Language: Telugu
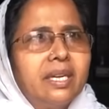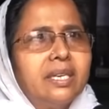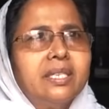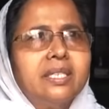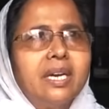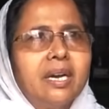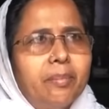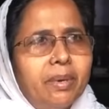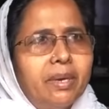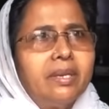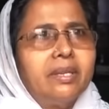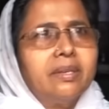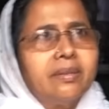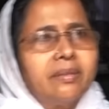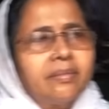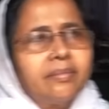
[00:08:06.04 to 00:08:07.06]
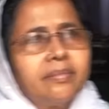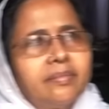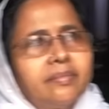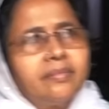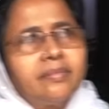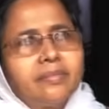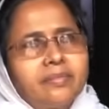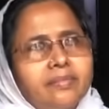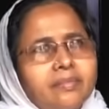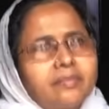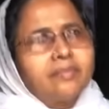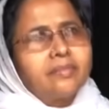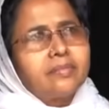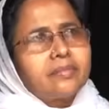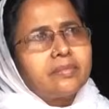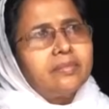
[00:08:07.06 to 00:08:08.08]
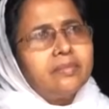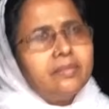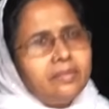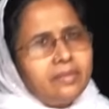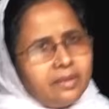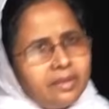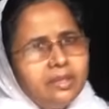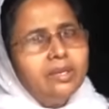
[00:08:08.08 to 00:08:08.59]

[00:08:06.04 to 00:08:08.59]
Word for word: అంటే అంటే మీరు ఇక్కడ ఫ్రంట్ ముంగట్నే ఉంటారు కాబట్టి